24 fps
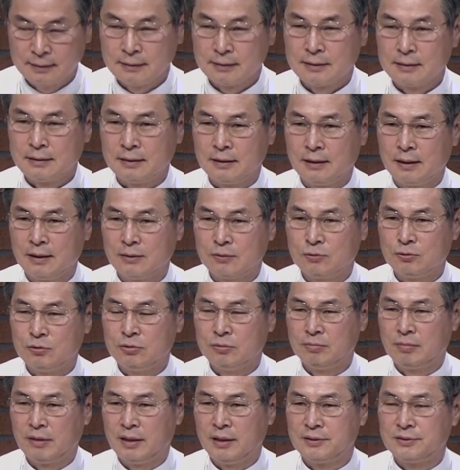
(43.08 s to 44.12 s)
그러나
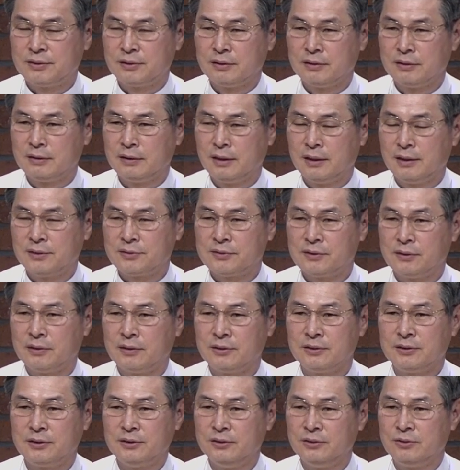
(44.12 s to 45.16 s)
쿠바의
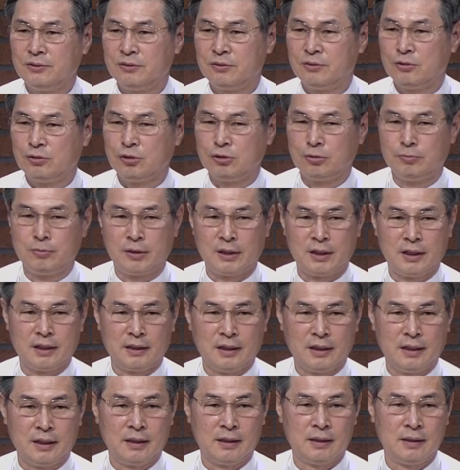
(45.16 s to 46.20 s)
정글에서
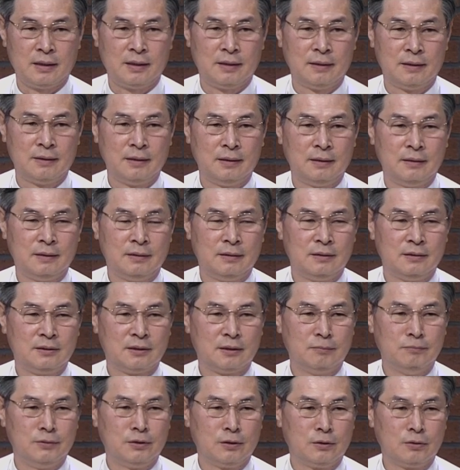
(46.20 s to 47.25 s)
신출규모하게
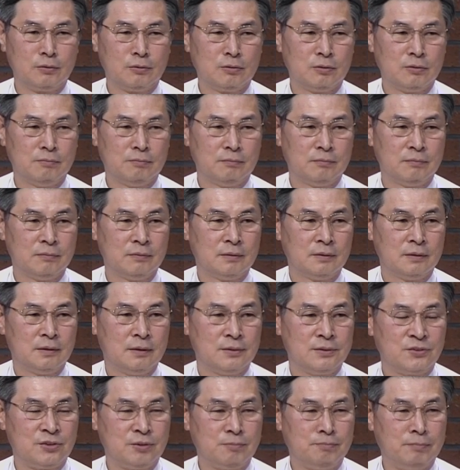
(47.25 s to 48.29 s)
점령군
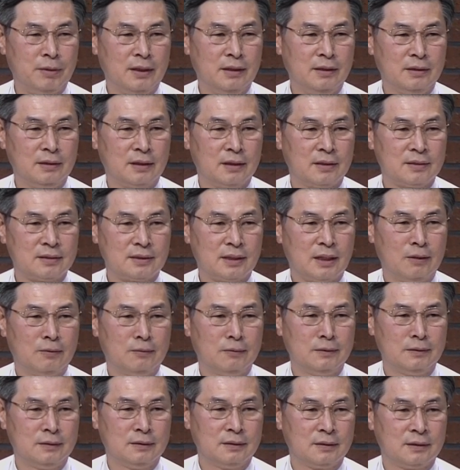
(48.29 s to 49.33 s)
스페인과
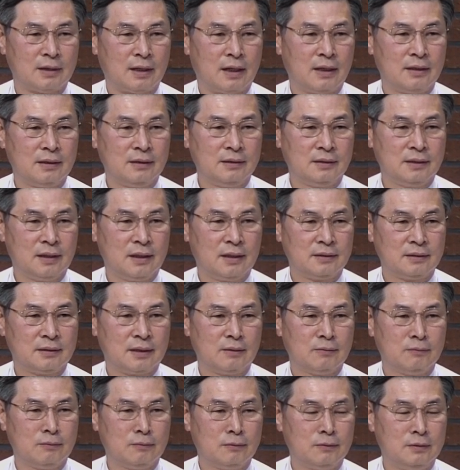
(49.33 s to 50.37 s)
싸우는 가르시아
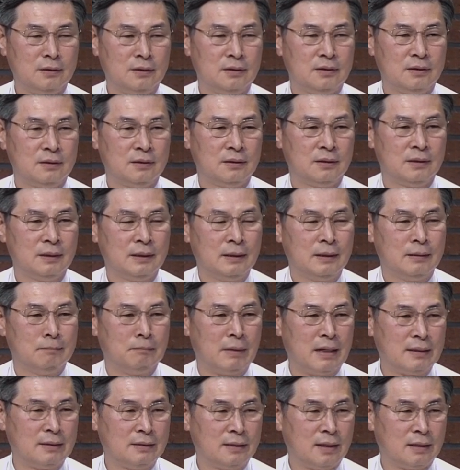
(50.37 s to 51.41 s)
장군을
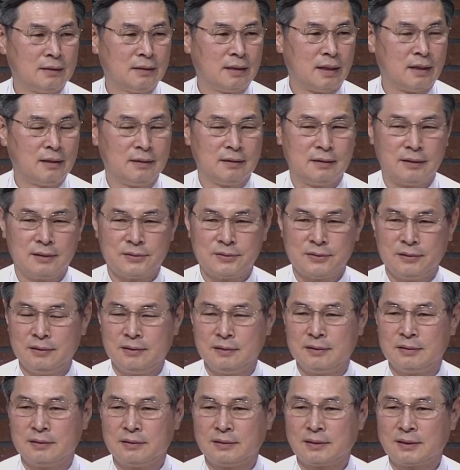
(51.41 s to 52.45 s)
만난다는
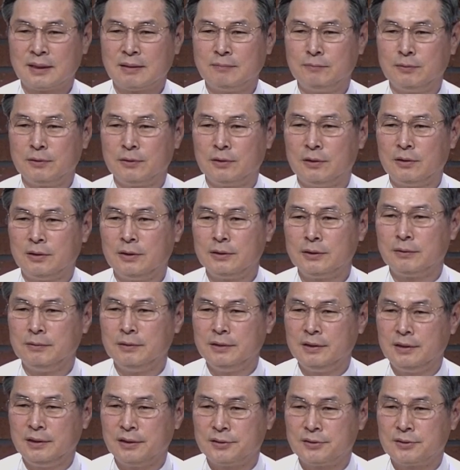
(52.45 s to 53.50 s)
것은 참으로 어려운
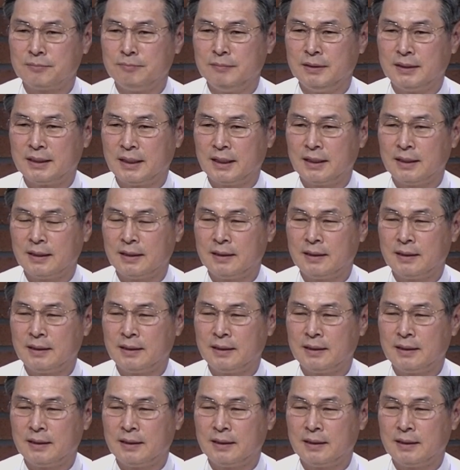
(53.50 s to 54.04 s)
일이었습니다.